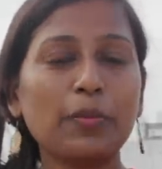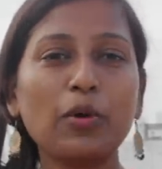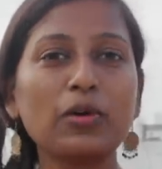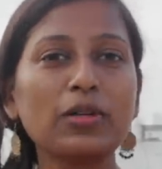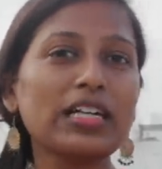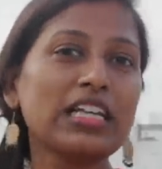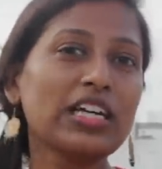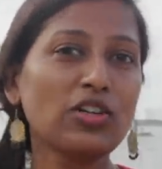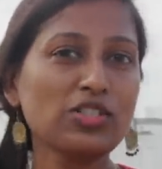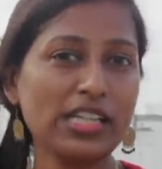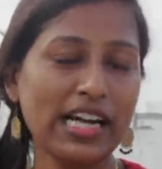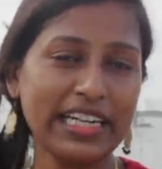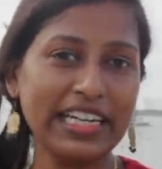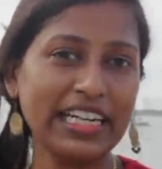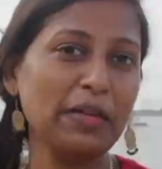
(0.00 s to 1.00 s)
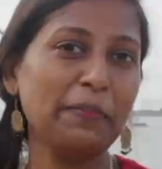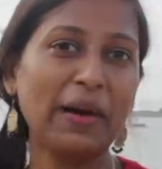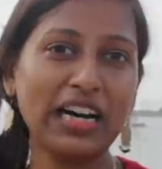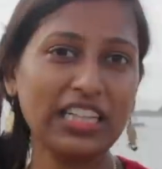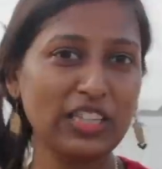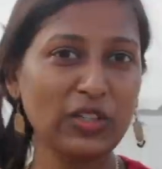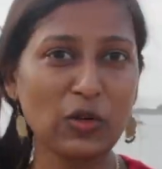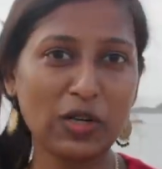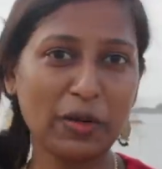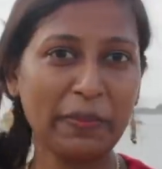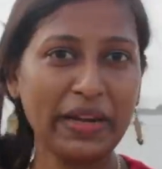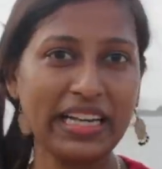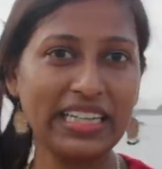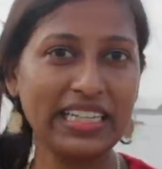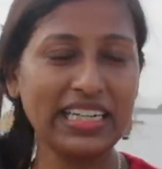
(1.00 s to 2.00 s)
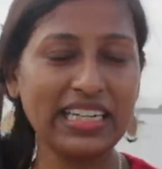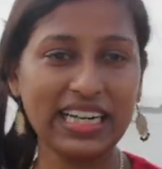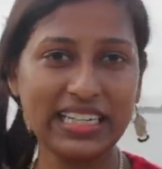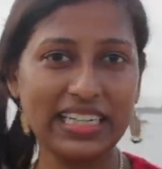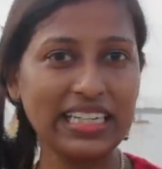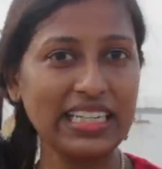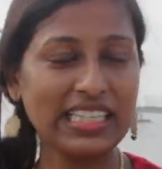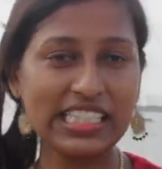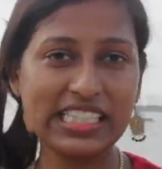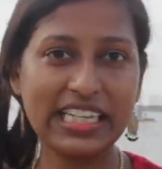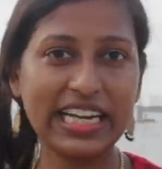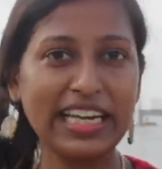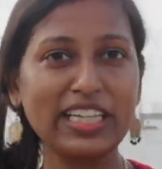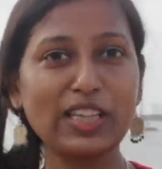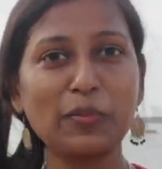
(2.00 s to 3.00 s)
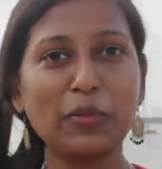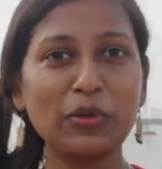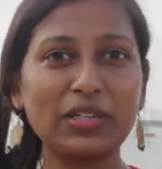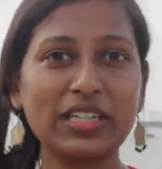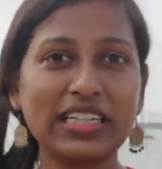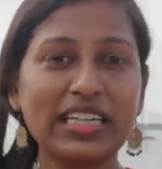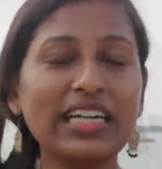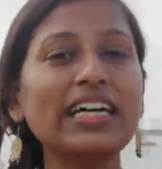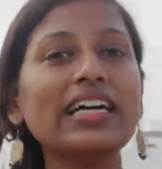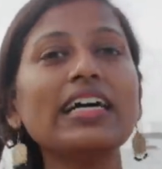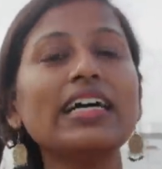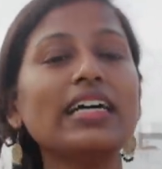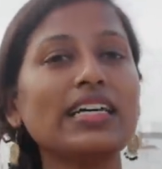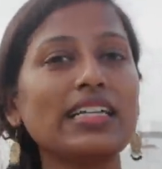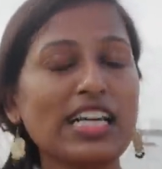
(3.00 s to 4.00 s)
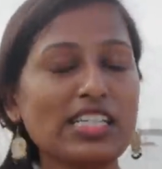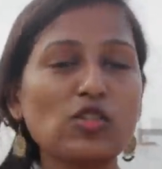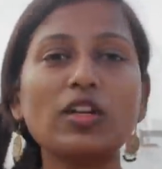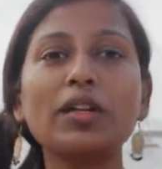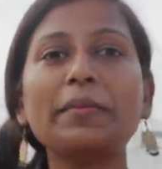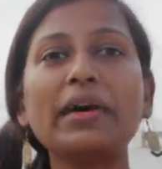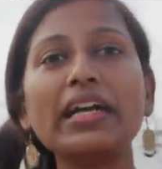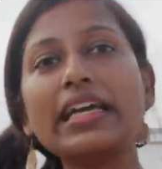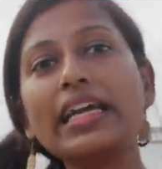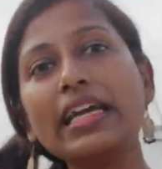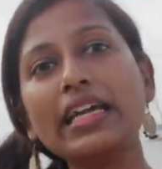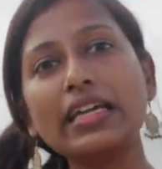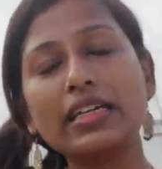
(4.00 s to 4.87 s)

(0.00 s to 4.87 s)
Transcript: போட்டுட்டு கொஞ்சம் அடிக்கடி பார்த்துக்கோங்க பேன் இருக்கான்னு இருந்துச்சுன்னா எடுத்து போட்டுருங்க நான் சொன்ன மாதிரி